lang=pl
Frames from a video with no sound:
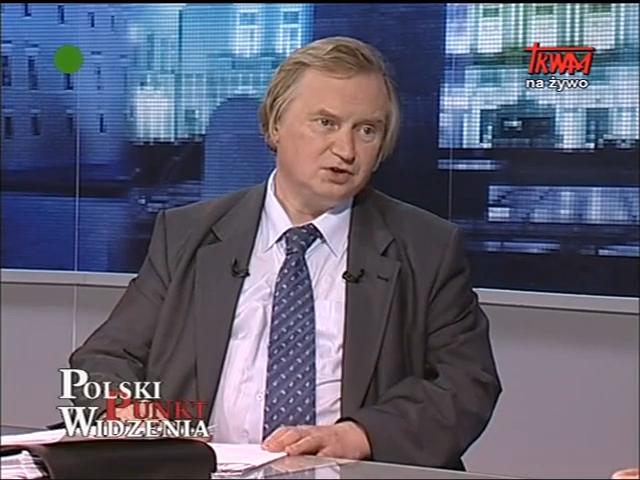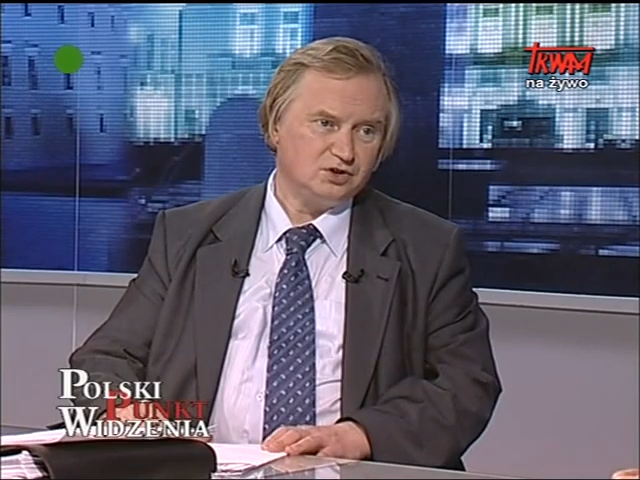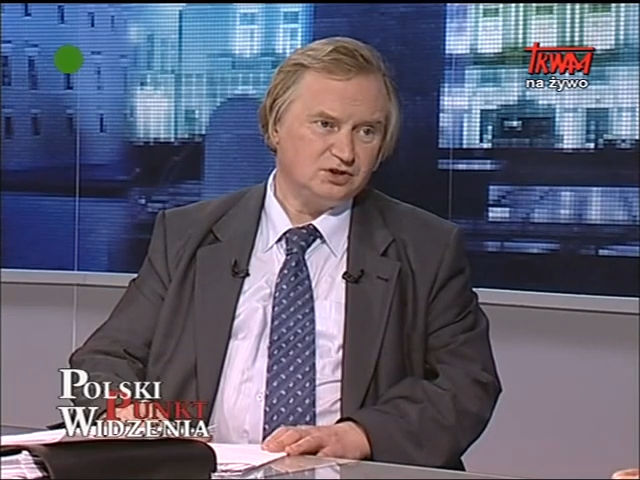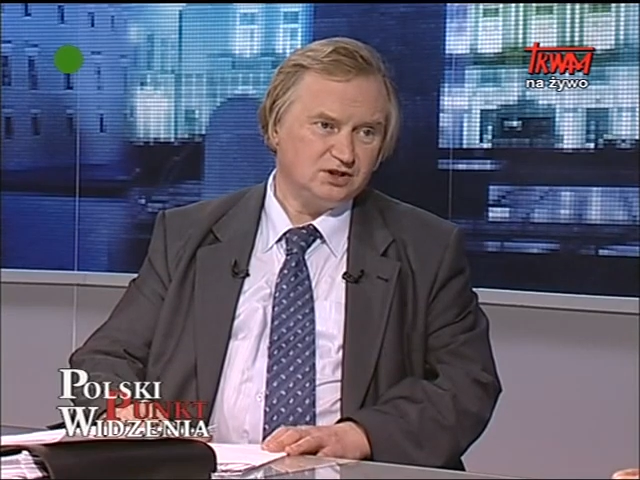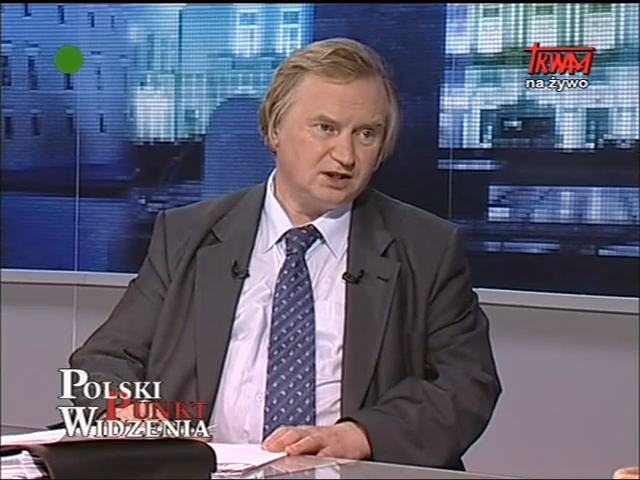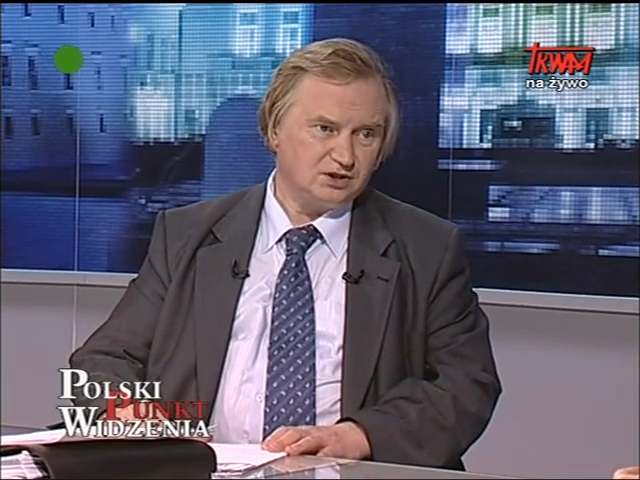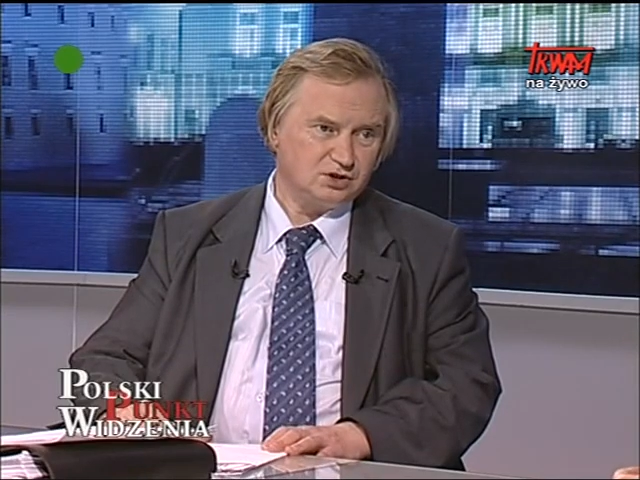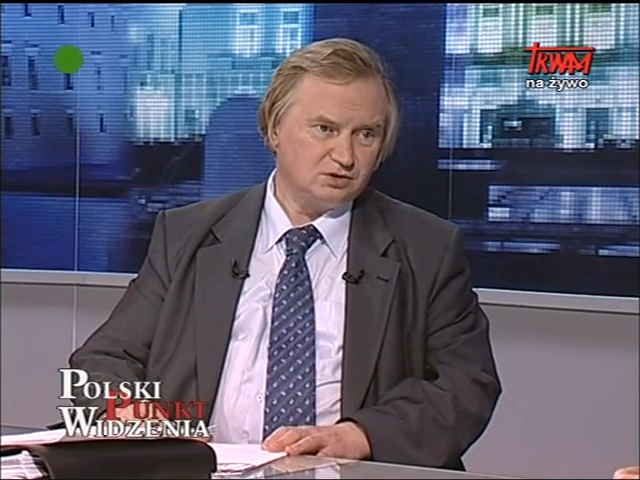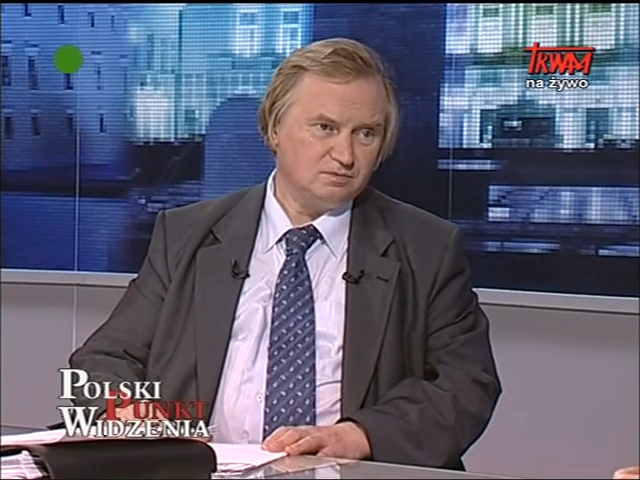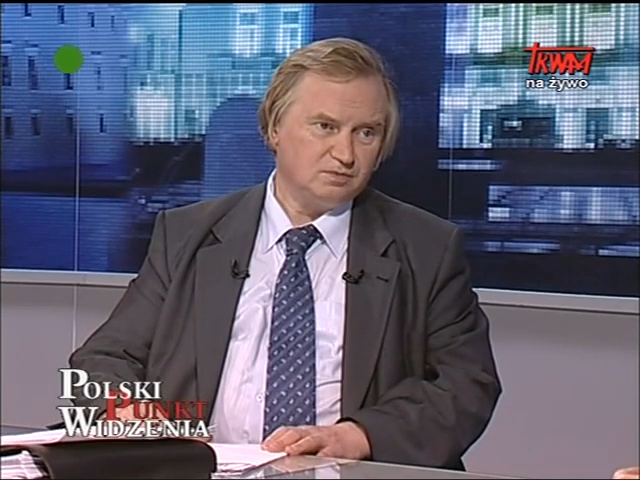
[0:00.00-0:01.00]
To
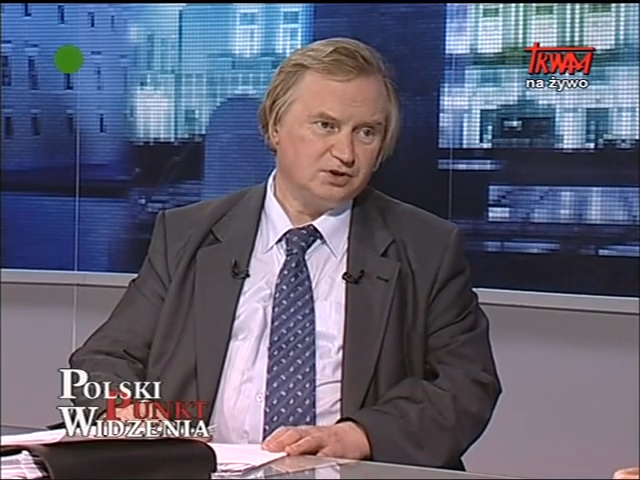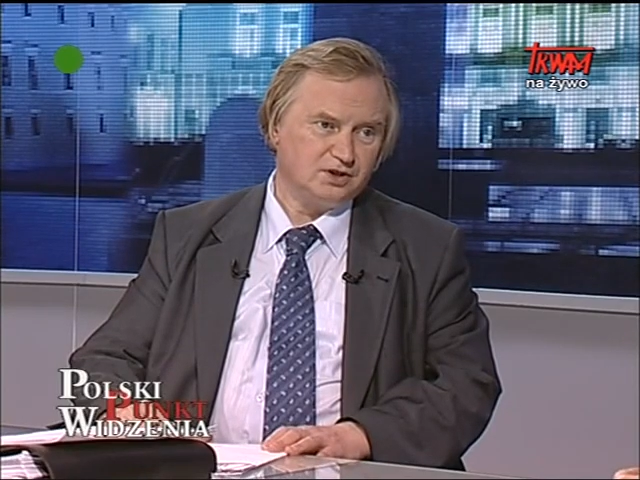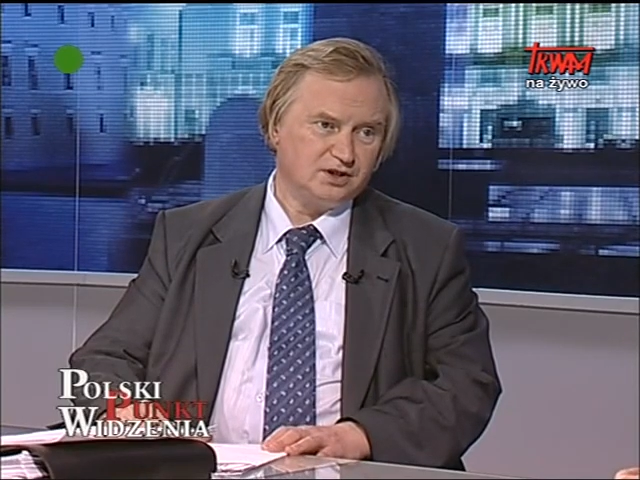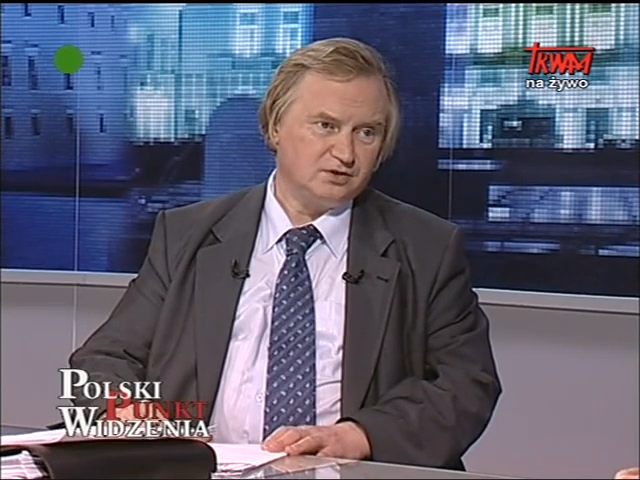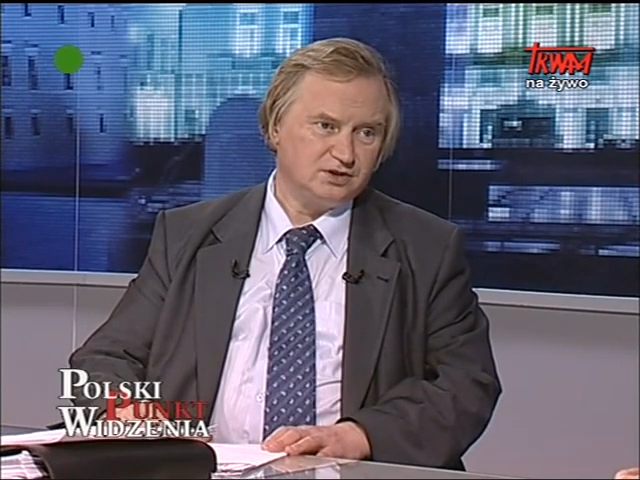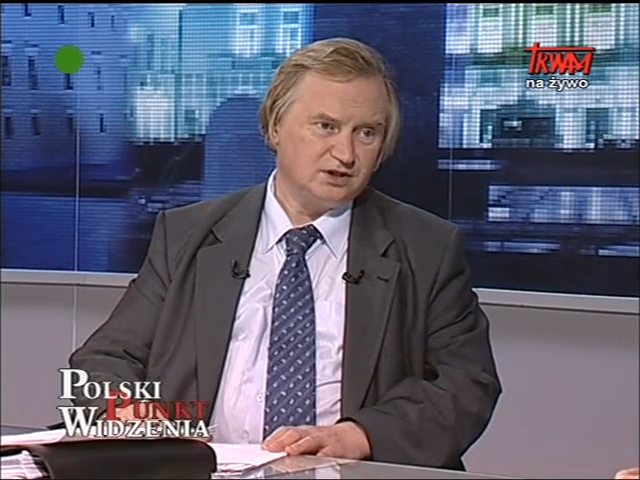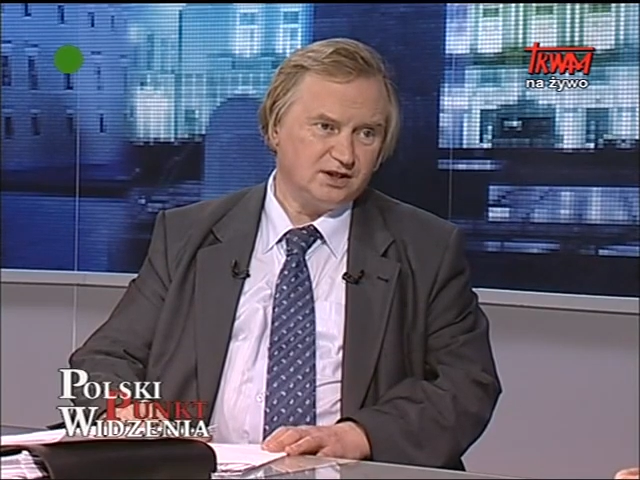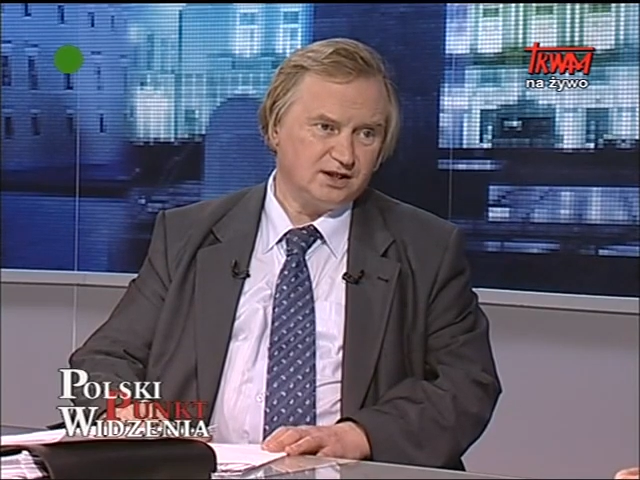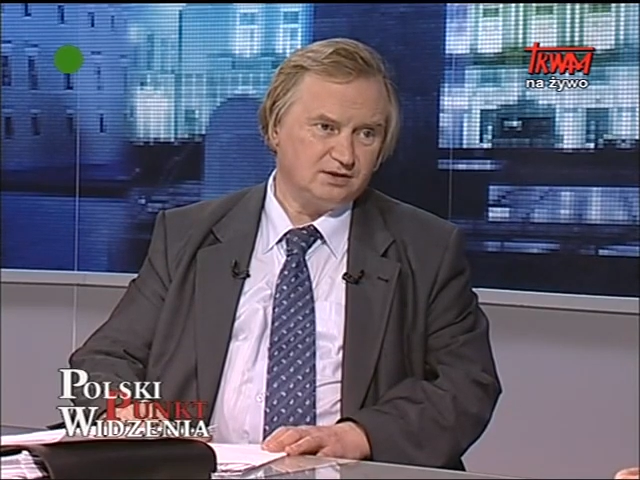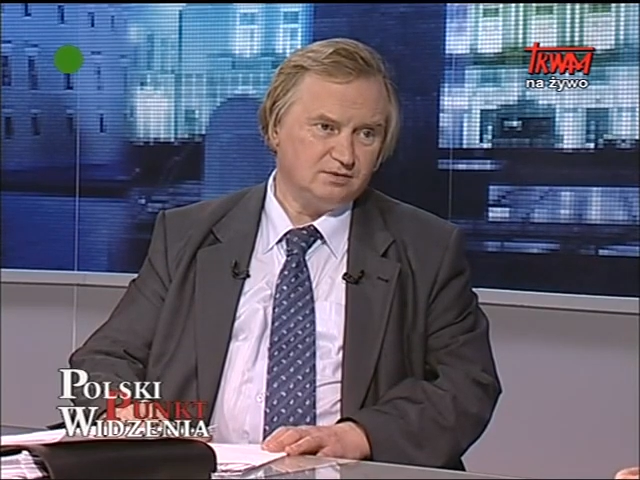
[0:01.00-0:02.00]
znaczy
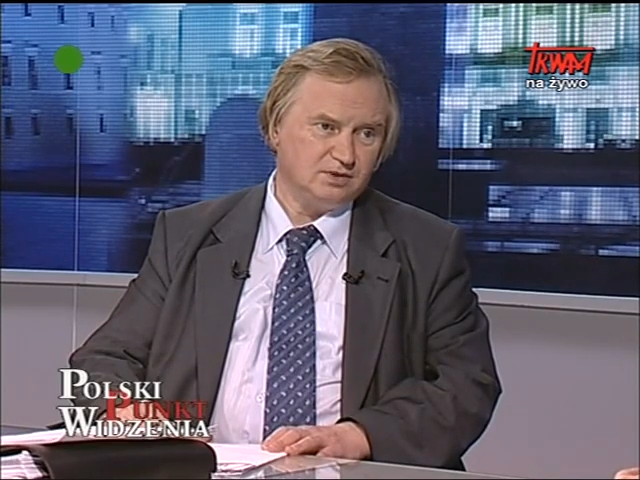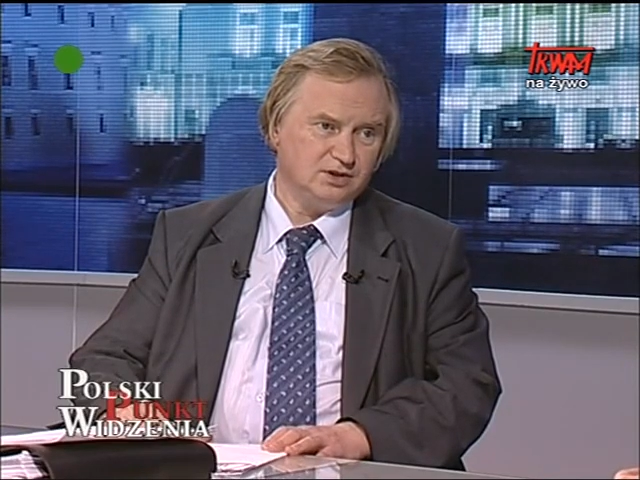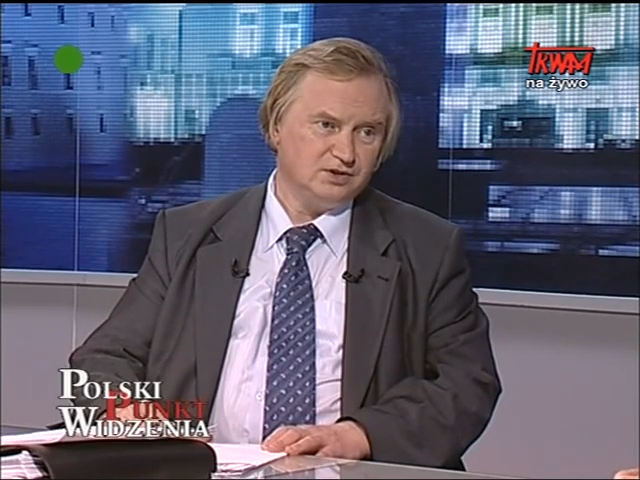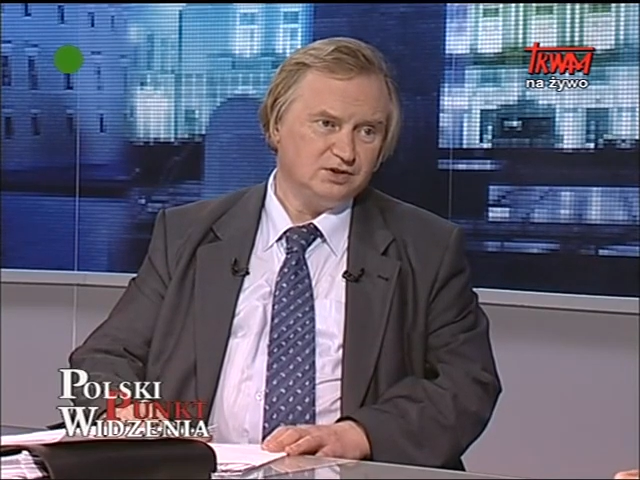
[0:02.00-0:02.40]
polegające na tym,